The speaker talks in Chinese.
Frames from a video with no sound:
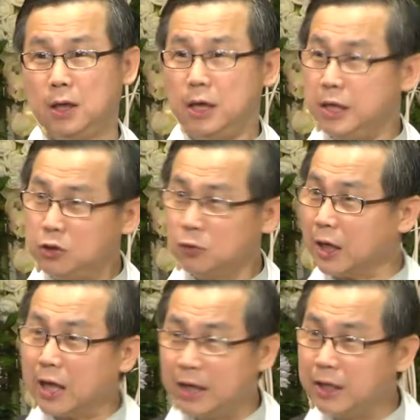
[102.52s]
你就给
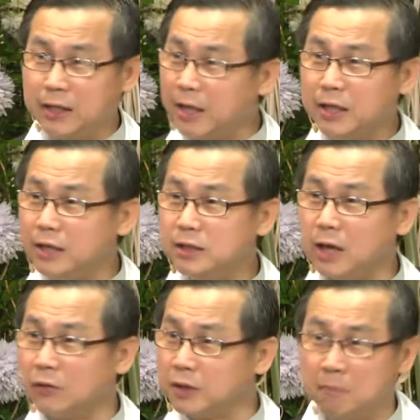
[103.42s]
它一点点
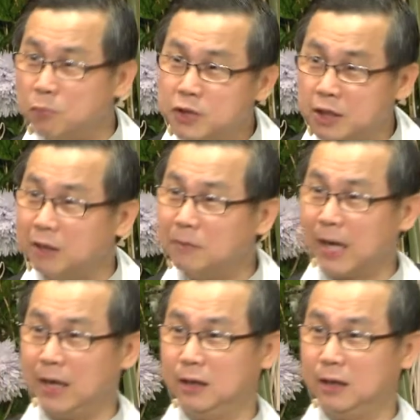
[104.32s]
角也不行吗？